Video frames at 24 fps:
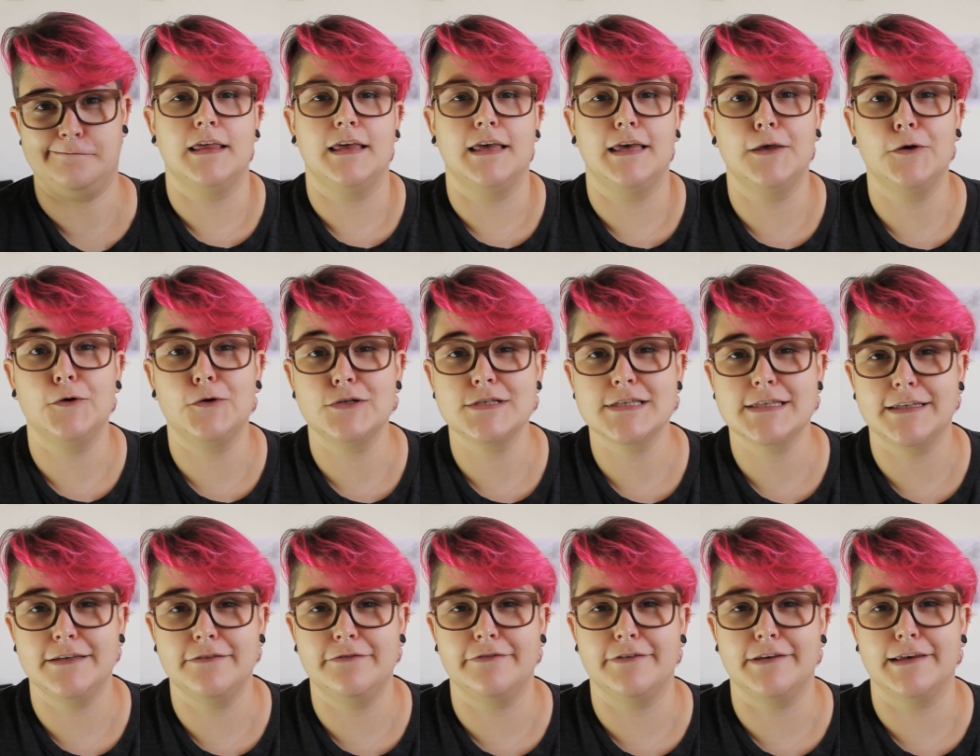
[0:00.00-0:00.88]

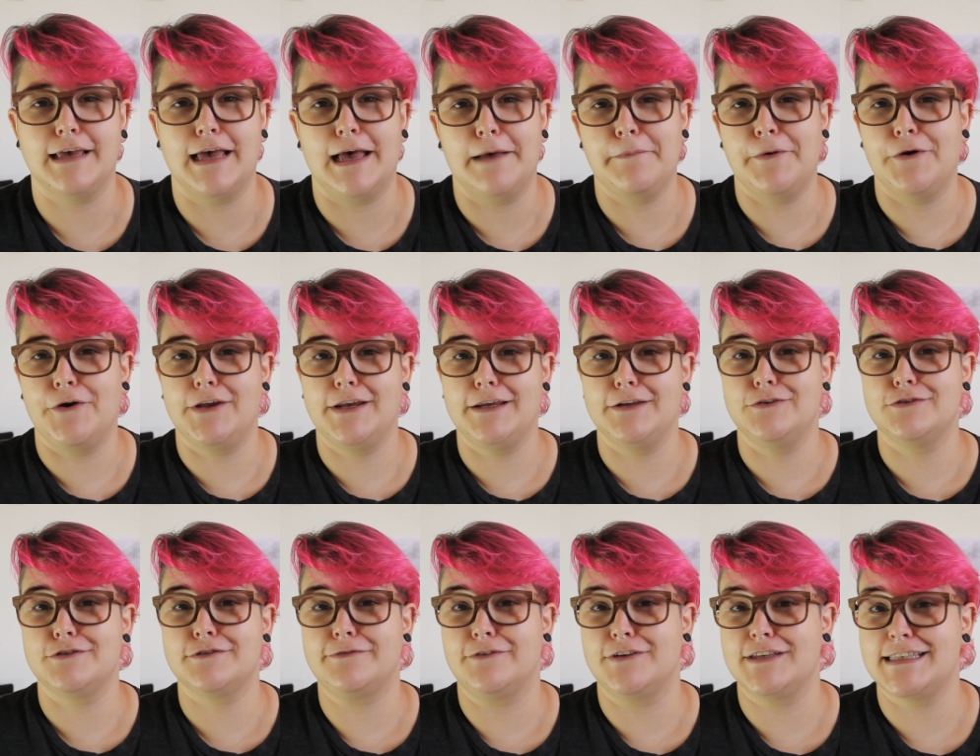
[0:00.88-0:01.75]
Inclusive, a maioria
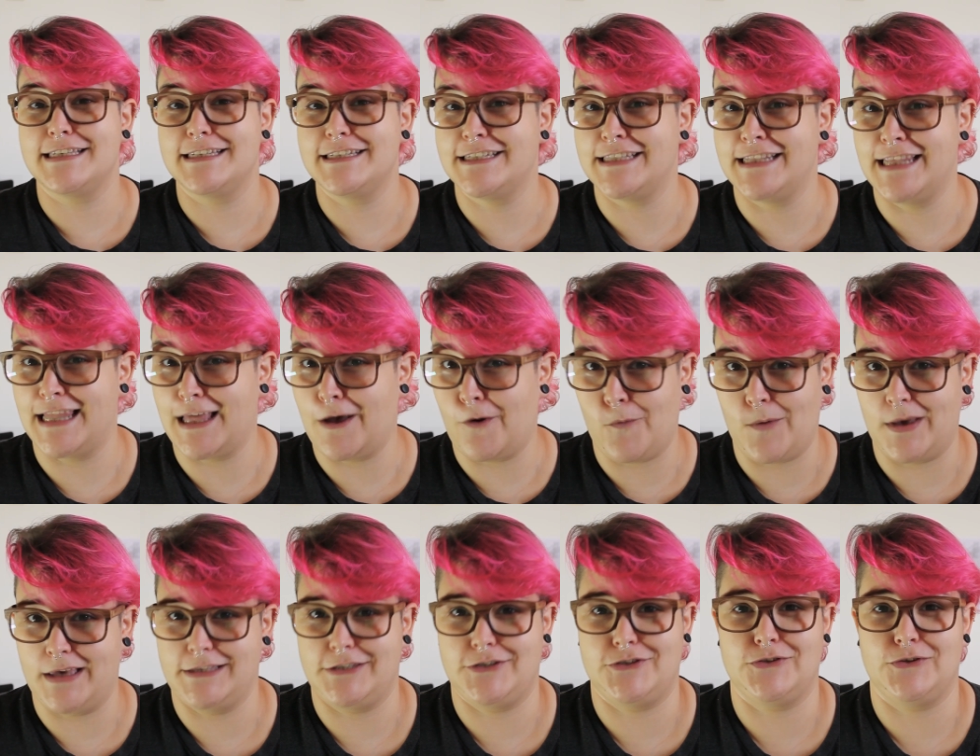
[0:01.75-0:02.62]
dos fósseis não
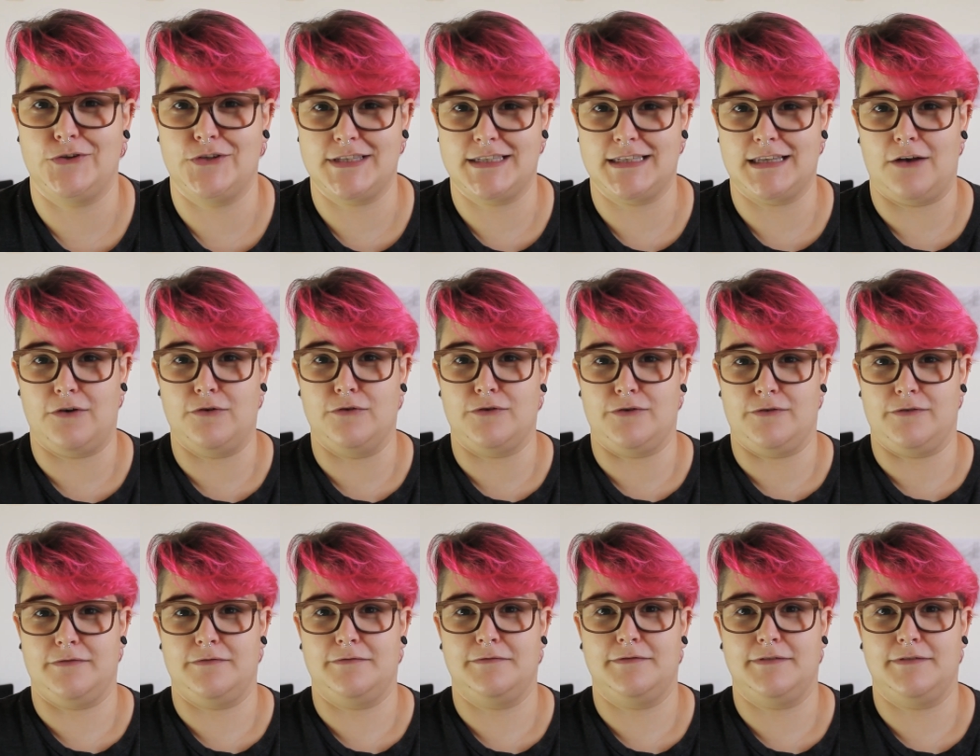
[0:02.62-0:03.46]
é de dinossauro.